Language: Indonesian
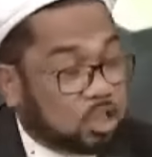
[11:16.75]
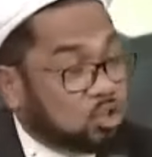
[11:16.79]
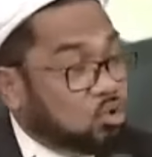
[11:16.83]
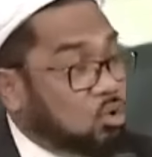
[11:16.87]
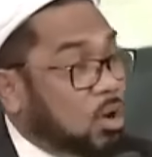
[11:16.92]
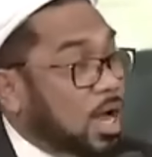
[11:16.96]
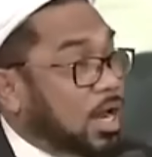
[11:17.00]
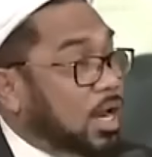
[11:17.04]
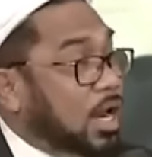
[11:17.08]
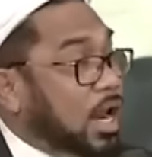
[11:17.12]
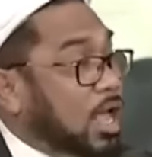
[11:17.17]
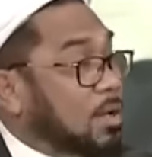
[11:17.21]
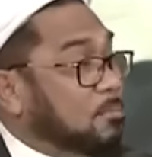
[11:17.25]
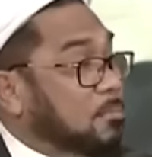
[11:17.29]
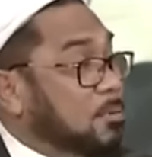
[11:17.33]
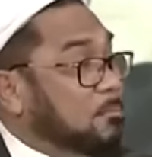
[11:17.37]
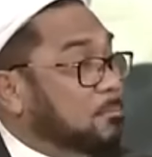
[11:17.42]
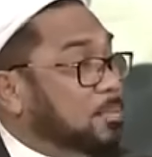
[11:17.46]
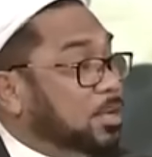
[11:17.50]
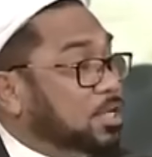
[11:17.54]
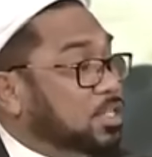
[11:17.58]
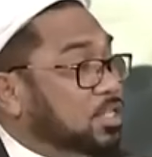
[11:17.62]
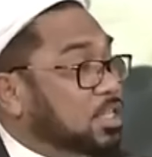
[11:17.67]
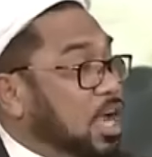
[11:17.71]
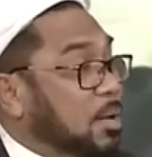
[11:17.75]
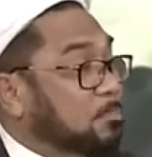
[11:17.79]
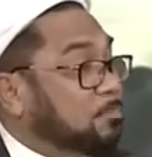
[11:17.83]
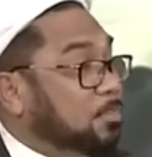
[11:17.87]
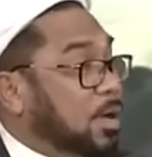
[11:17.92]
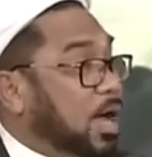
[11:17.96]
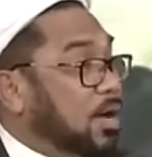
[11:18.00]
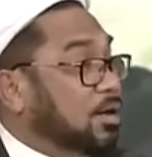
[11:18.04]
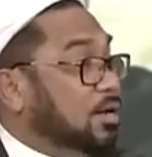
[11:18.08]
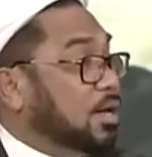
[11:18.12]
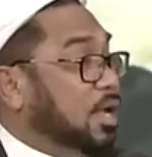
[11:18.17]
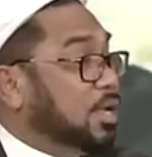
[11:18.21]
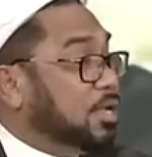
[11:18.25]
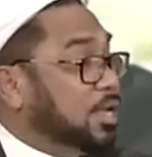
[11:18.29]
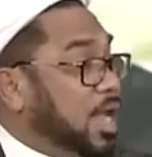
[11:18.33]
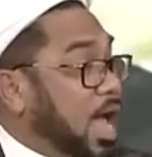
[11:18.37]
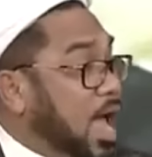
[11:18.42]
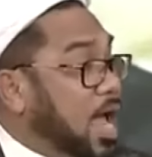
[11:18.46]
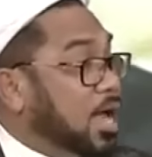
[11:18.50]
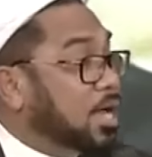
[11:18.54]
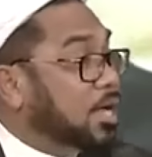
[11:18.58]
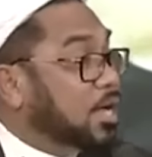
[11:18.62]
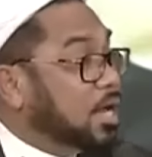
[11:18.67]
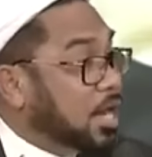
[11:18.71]
itu adalah mempersiapkan the
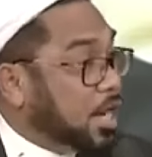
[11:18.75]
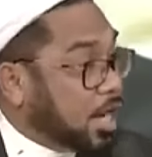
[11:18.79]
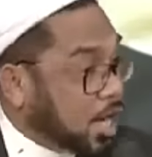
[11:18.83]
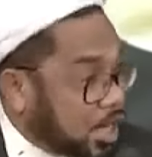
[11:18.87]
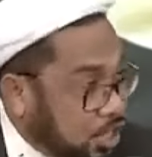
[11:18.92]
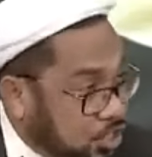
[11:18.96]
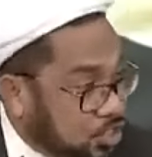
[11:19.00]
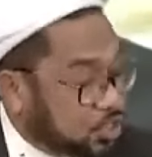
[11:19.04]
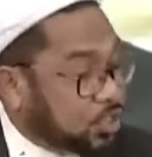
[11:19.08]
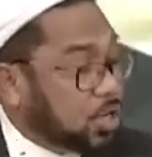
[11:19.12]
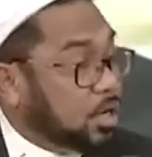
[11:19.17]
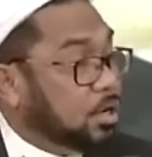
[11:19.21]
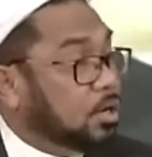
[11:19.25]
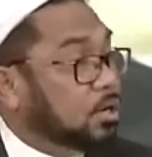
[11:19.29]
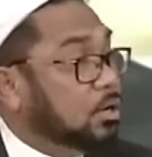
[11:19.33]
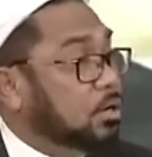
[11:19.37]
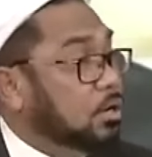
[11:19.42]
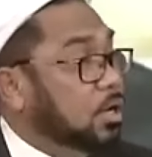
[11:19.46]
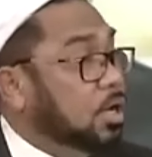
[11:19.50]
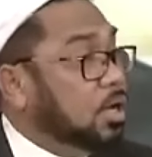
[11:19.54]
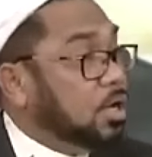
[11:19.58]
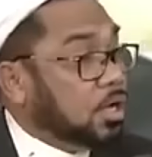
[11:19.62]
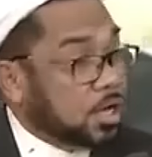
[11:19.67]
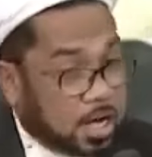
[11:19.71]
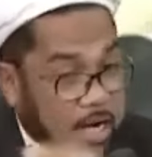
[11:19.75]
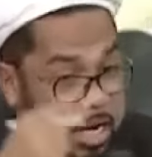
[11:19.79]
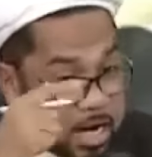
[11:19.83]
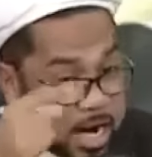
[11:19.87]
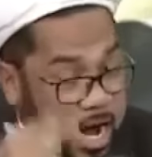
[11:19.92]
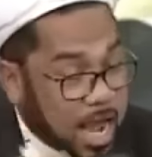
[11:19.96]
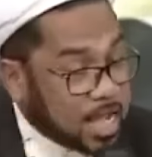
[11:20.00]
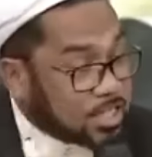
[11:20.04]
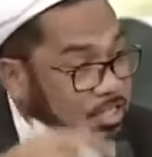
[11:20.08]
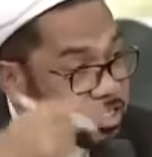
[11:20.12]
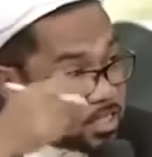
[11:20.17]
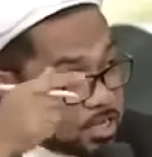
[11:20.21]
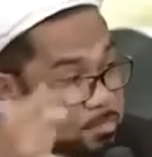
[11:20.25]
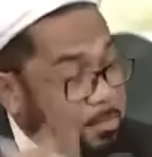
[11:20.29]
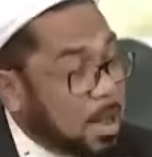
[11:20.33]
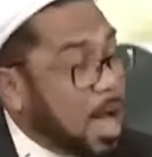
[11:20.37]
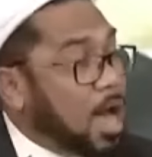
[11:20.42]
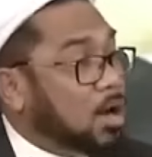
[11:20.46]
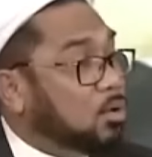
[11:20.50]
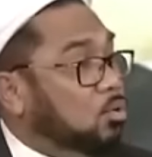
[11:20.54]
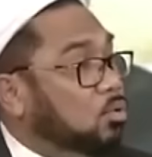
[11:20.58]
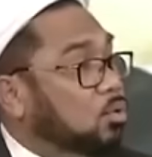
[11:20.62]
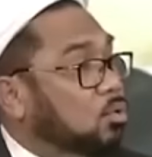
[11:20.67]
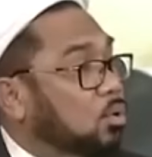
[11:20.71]
young generation, generasi
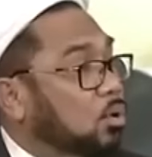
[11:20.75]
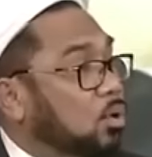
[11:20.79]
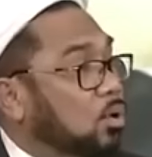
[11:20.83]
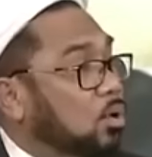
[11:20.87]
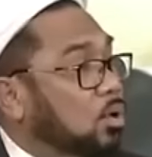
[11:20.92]
baru.